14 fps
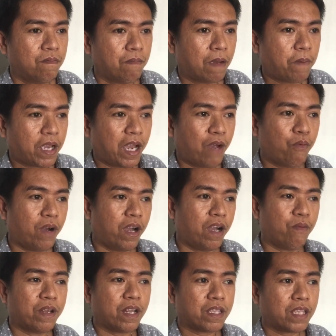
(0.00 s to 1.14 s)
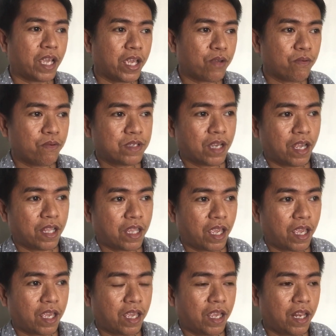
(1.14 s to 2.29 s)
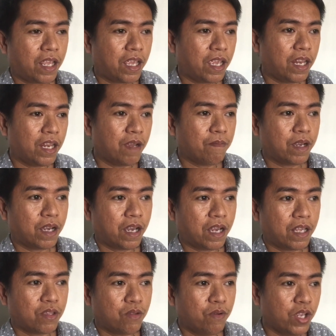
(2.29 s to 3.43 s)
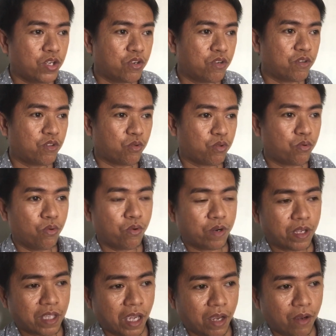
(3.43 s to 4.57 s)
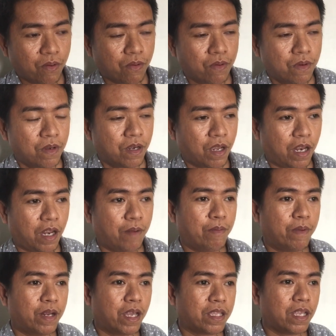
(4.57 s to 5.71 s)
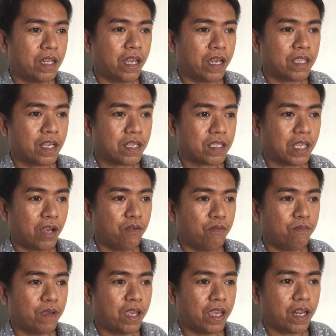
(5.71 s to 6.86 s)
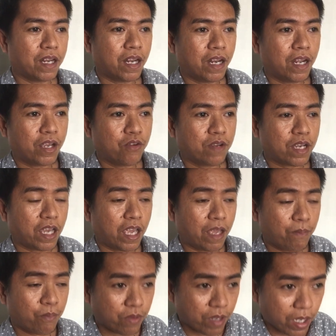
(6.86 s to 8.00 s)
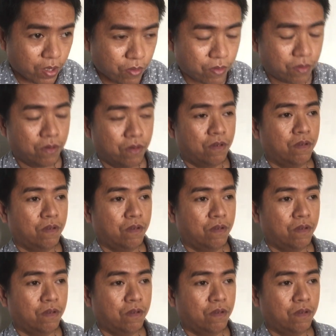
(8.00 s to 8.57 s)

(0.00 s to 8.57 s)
magpakaawa-awa na tayo kung saan tayo hilingin ng mga donation, tutulong na tao. Alam naman natin lahat ng tao, bira na lang yung nakaipon ngayon.